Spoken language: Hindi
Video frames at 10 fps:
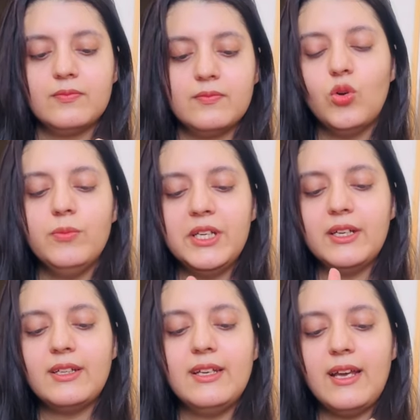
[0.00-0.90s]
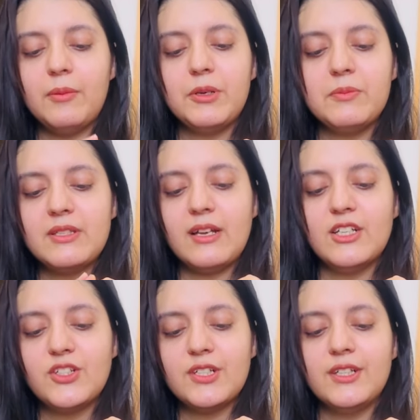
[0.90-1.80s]
दो मिनट के लिए आपने
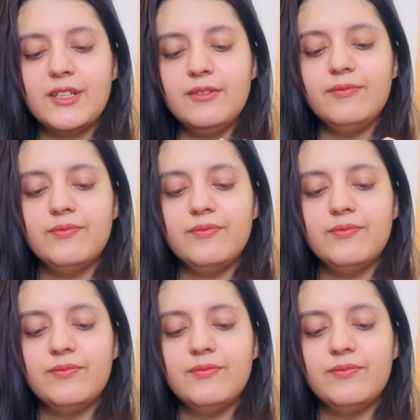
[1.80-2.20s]
मसाज करना है